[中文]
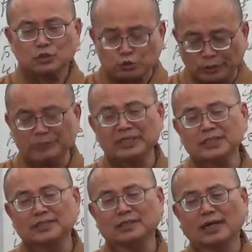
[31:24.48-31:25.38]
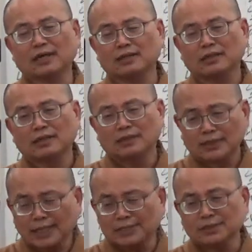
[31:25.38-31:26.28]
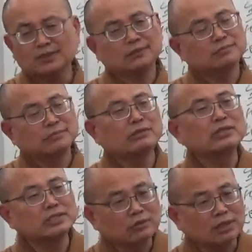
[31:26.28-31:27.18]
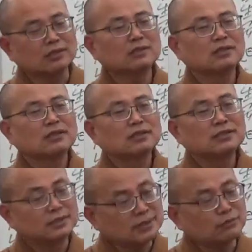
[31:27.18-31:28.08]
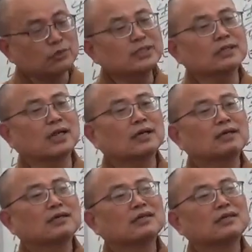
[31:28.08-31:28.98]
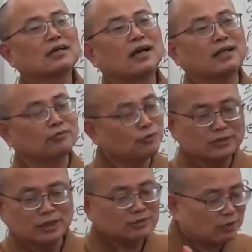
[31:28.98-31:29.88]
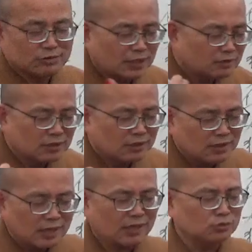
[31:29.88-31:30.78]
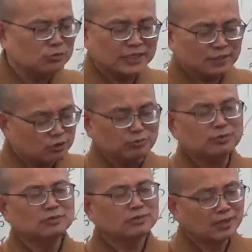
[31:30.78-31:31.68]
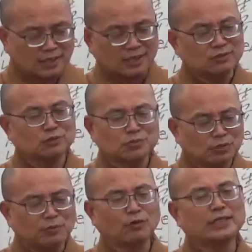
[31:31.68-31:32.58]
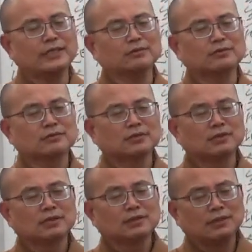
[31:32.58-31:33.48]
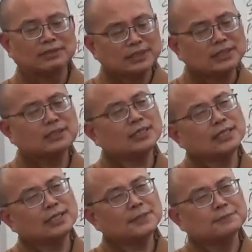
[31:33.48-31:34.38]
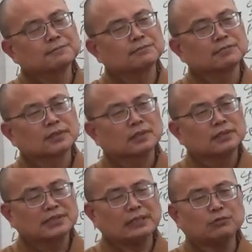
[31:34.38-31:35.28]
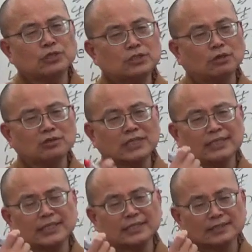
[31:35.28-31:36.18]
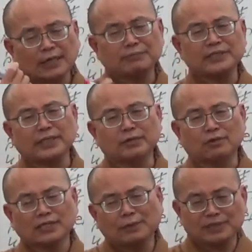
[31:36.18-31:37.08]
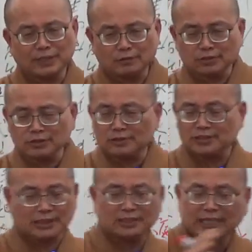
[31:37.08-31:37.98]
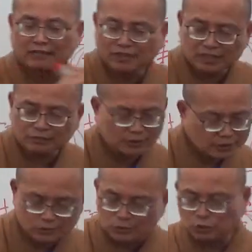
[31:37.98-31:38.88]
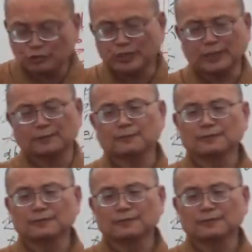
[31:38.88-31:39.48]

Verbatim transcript: 全面性的了，大概就是毛泽东的十年文革了，啊，佛教、道教。啊，你就要全部啊，全部都破坏掉。那么这些三五一宗，再加上太平天国，太平天国就是整个南方的佛教都摧毁掉